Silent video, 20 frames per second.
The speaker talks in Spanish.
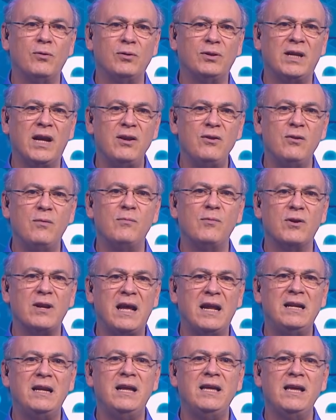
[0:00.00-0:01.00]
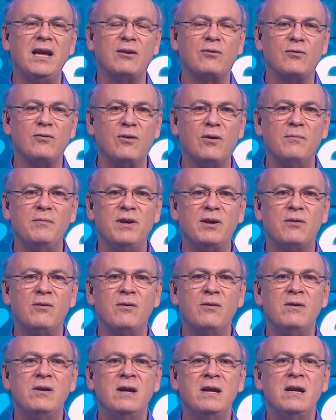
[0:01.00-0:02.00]
por los daños morales y
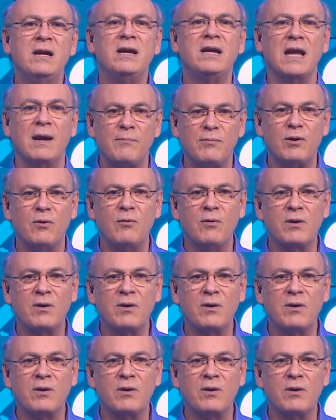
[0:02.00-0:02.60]
económicos que han